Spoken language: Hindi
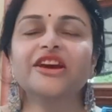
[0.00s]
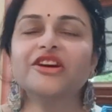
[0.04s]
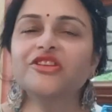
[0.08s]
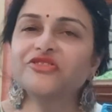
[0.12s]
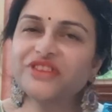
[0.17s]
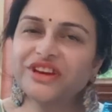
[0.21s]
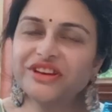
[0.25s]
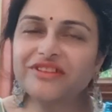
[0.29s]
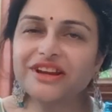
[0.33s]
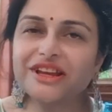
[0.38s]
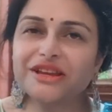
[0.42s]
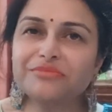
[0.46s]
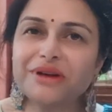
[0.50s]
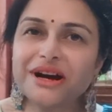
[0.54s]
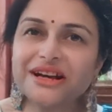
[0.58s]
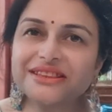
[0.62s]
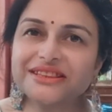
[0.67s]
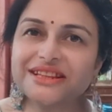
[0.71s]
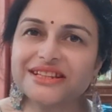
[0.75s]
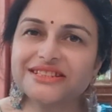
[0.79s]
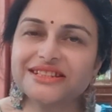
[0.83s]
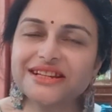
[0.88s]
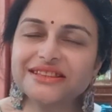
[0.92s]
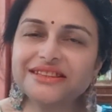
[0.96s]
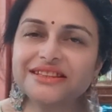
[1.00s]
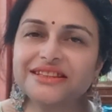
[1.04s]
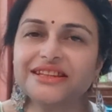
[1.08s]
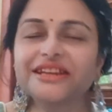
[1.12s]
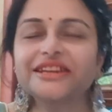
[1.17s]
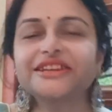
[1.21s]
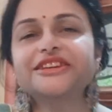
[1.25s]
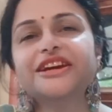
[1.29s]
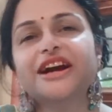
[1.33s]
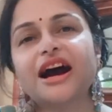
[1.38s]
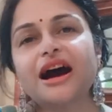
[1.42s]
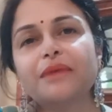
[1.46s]
फिर वही बात आ जाती
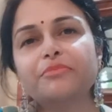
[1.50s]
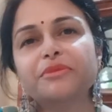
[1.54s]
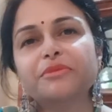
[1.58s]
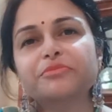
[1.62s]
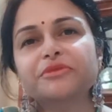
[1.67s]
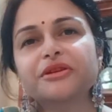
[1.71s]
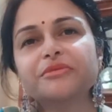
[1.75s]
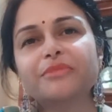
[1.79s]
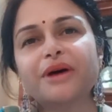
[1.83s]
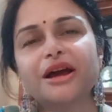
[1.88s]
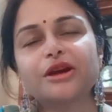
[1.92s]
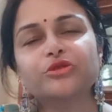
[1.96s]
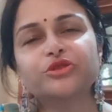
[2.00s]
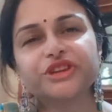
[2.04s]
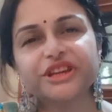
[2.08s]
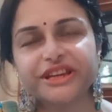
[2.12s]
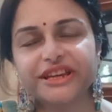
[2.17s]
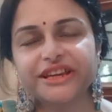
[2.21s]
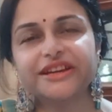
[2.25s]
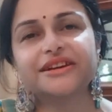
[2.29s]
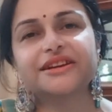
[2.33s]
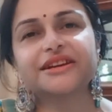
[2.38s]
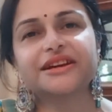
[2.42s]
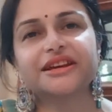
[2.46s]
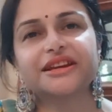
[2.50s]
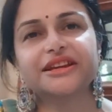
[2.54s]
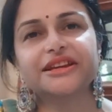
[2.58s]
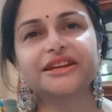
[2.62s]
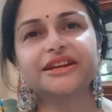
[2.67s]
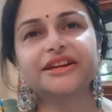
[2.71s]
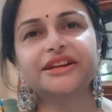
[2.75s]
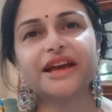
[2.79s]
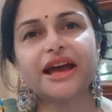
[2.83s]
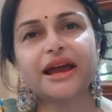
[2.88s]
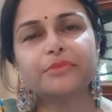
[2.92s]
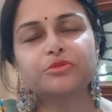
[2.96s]
है कि आप अपने बालों की केयर
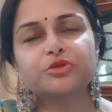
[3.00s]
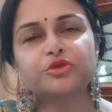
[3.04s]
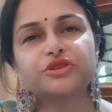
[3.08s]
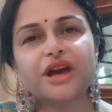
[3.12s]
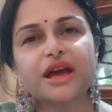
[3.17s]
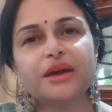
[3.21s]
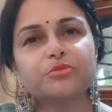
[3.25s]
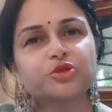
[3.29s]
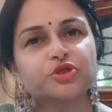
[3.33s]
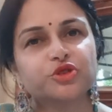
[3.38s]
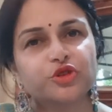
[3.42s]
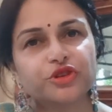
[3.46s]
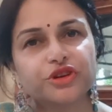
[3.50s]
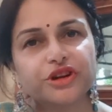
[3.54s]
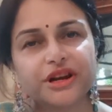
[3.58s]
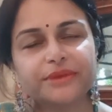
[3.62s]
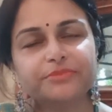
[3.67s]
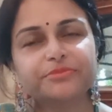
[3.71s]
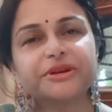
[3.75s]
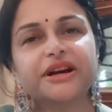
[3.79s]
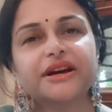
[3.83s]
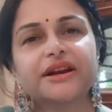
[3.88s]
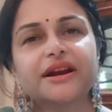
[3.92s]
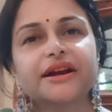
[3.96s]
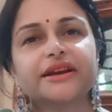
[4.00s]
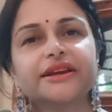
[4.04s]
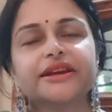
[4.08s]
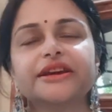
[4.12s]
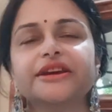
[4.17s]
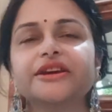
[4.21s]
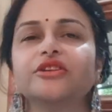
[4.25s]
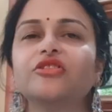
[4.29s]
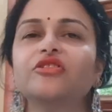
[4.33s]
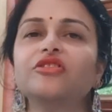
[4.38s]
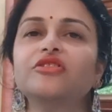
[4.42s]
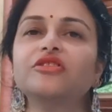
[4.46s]
करिए टाइम टू टाइम उनको ट्रिम करा
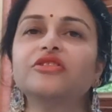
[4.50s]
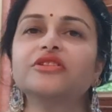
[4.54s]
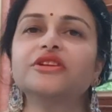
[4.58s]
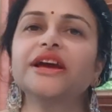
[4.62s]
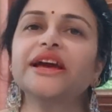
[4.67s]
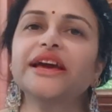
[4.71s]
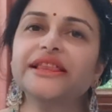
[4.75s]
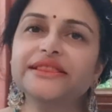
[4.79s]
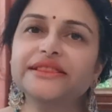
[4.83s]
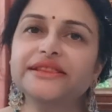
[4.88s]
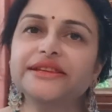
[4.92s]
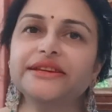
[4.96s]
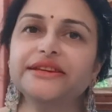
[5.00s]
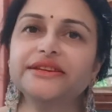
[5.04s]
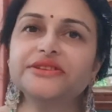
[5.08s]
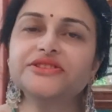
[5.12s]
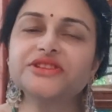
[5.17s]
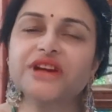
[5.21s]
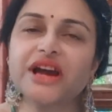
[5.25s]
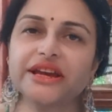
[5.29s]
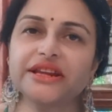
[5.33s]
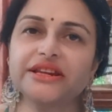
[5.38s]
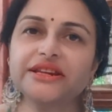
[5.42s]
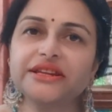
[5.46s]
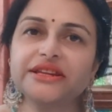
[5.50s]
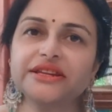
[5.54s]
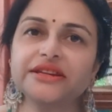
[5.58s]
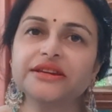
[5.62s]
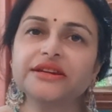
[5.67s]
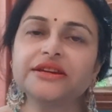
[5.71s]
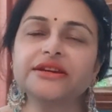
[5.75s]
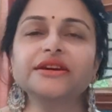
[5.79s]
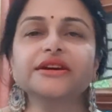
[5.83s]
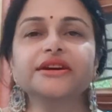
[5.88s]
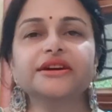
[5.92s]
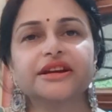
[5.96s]
के और हेल्दी शाइनी
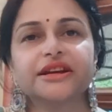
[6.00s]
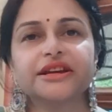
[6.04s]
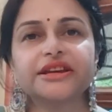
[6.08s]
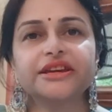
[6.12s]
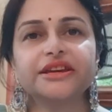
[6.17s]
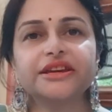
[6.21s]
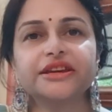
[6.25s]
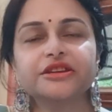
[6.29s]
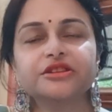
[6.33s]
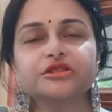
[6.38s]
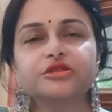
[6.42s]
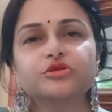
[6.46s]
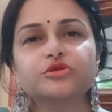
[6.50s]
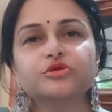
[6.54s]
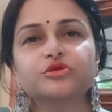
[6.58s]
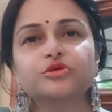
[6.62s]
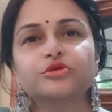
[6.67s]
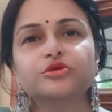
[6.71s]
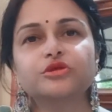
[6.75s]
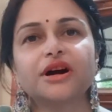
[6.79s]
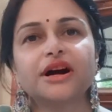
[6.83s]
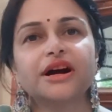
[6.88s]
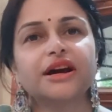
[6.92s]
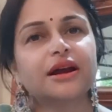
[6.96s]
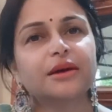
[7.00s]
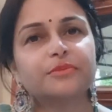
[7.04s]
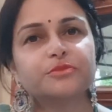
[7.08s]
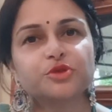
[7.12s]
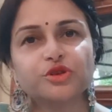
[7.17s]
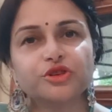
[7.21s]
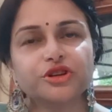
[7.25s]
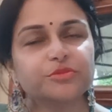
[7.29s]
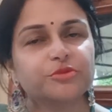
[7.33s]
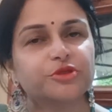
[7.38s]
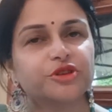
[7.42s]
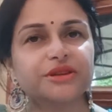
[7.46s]
रखिए तो अगर आप
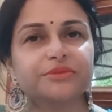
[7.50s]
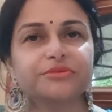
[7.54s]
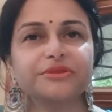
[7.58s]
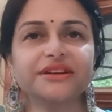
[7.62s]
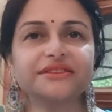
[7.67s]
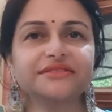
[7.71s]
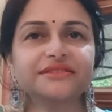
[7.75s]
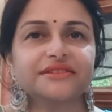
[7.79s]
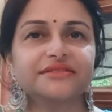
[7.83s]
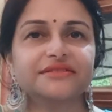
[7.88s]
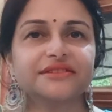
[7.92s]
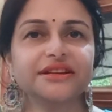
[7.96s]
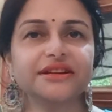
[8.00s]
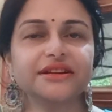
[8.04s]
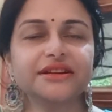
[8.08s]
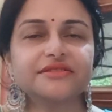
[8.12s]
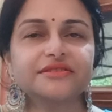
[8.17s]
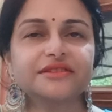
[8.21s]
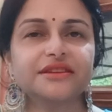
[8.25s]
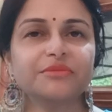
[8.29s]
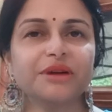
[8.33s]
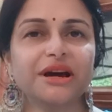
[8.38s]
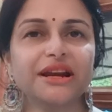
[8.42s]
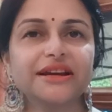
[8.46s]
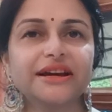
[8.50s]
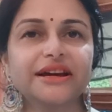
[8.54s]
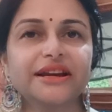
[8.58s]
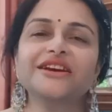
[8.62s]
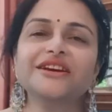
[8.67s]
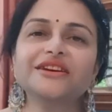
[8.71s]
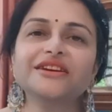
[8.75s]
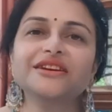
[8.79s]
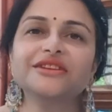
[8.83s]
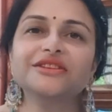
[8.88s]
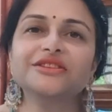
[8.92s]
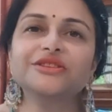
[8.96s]
छोटी मोटी भी एक्सेसरी का इस्तेमाल
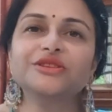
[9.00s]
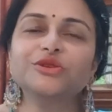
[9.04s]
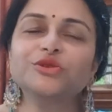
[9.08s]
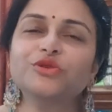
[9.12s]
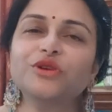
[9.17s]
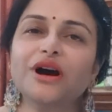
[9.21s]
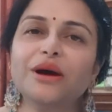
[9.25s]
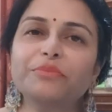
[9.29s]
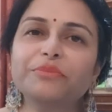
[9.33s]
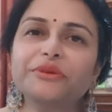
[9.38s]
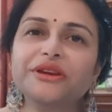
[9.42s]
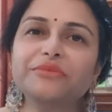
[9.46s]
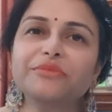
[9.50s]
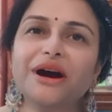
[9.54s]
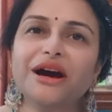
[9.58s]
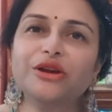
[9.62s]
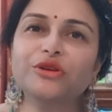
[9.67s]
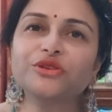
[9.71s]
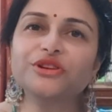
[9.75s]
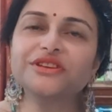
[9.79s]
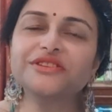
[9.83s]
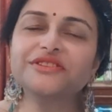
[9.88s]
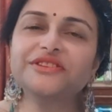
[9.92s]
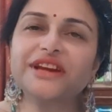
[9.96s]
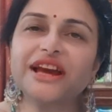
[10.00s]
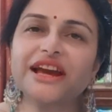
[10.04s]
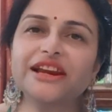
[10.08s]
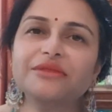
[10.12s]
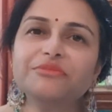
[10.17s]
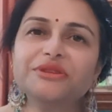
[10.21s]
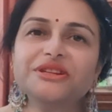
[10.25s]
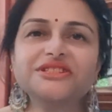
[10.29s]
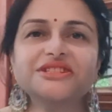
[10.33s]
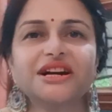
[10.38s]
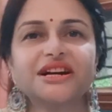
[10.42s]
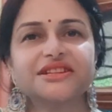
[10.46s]
करेंगे तो आपकी बालों की स्टाइल
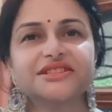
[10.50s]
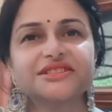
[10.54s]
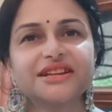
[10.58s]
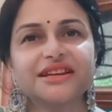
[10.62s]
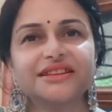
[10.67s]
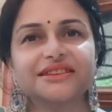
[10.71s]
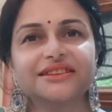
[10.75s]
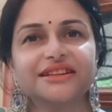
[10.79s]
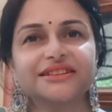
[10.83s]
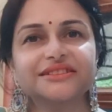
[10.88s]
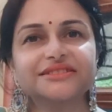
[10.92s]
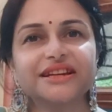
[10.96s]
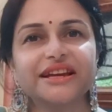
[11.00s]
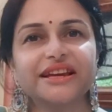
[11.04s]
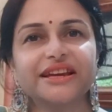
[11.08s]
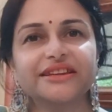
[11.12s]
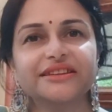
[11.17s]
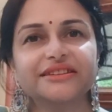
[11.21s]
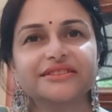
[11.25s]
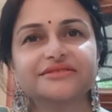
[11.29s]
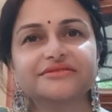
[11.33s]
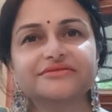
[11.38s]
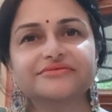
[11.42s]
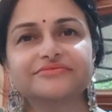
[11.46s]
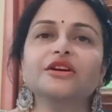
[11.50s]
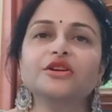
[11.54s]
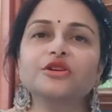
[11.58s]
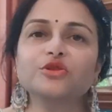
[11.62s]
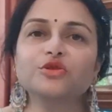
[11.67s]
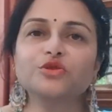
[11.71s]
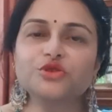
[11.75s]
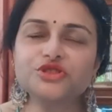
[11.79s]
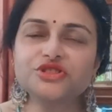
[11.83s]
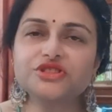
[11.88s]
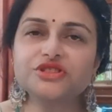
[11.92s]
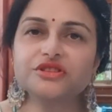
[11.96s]
में चार चांद लग जाएंगे
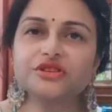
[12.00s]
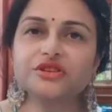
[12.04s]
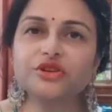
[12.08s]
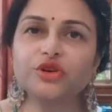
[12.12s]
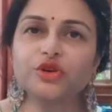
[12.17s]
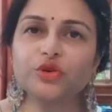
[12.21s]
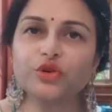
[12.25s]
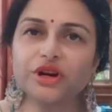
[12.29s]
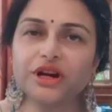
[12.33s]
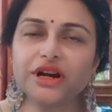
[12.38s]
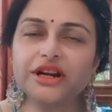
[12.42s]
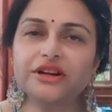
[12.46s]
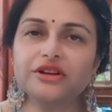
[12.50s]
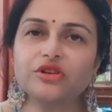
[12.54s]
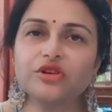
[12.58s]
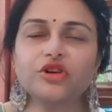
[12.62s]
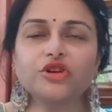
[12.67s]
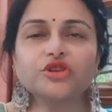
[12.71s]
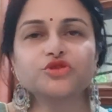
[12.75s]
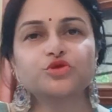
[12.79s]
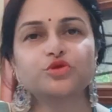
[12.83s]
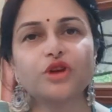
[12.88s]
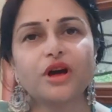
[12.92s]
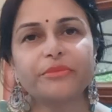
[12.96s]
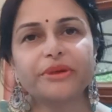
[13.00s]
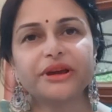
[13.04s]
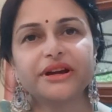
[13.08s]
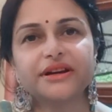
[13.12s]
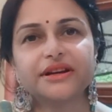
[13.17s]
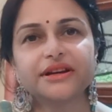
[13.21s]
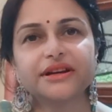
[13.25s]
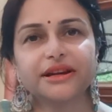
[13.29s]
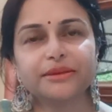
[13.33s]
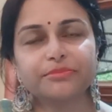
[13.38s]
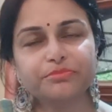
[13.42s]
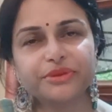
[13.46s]
कुछ डोनट और जूड़ा
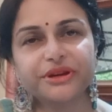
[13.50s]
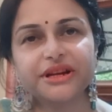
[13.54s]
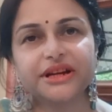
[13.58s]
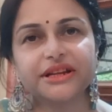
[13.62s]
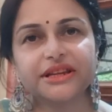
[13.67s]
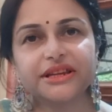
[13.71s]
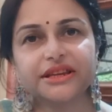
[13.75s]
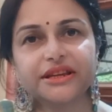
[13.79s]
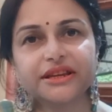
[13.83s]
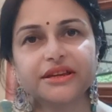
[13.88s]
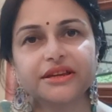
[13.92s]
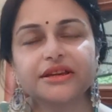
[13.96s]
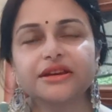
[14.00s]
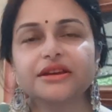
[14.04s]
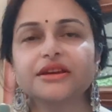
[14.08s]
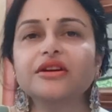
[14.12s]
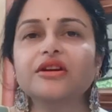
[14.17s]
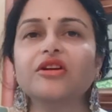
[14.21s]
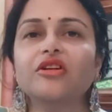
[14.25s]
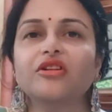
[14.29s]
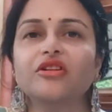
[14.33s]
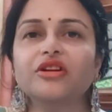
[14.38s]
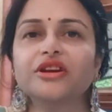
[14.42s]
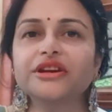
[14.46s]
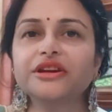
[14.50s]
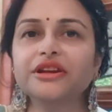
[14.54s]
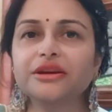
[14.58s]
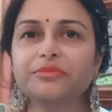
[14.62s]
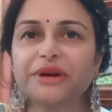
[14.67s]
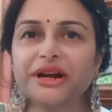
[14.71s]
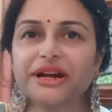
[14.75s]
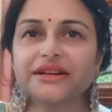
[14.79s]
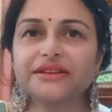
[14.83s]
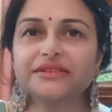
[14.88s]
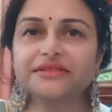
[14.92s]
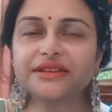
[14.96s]
मेकर क्लिप भी रखिए और इनकी
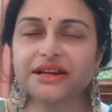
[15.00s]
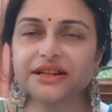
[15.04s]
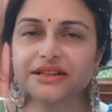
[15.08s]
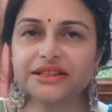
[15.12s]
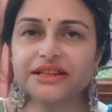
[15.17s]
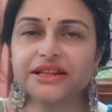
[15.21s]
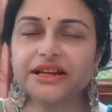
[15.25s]
प्रैक्टिस करते